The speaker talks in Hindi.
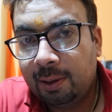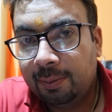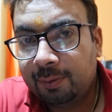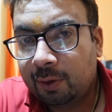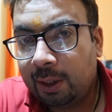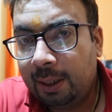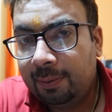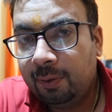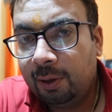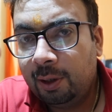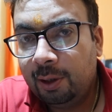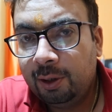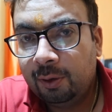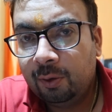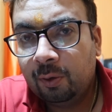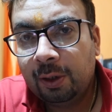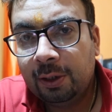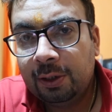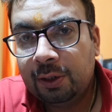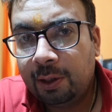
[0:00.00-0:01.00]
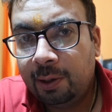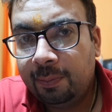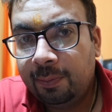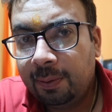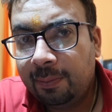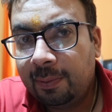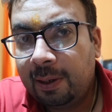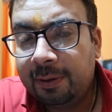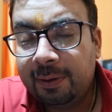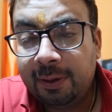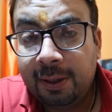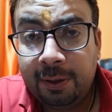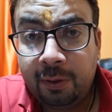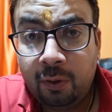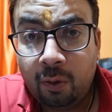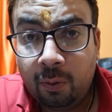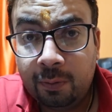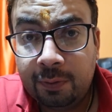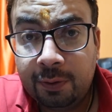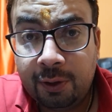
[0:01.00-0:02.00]
सब्सक्राइब कर लीजिए क्योंकि इस चैनल पर हम लाते हैं
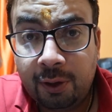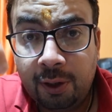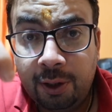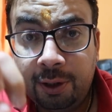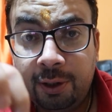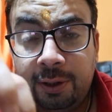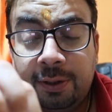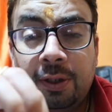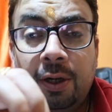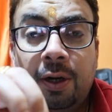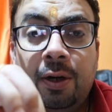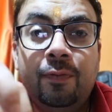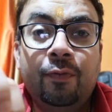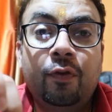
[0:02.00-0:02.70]
ड्रोन से रिलेटेड सारी